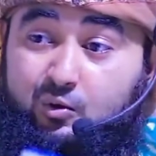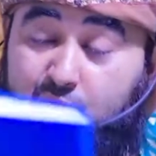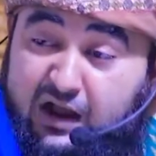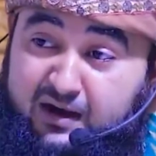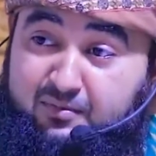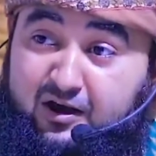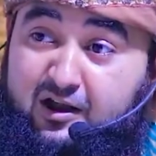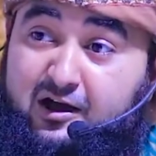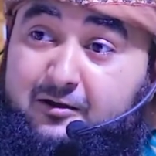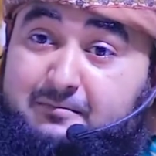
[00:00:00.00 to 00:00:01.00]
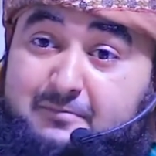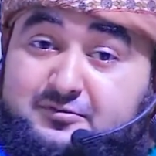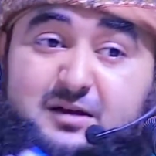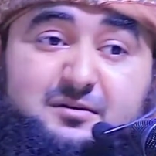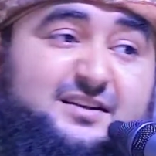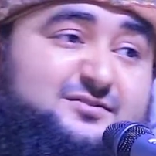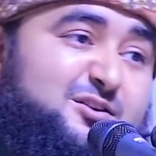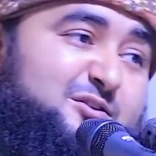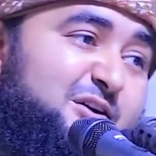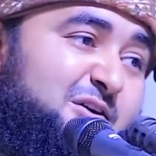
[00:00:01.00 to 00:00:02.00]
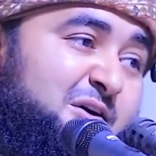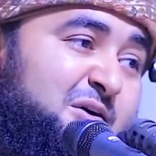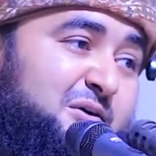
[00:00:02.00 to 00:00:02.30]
কোরআন বলল ব্যবসা বাণিজ্য করো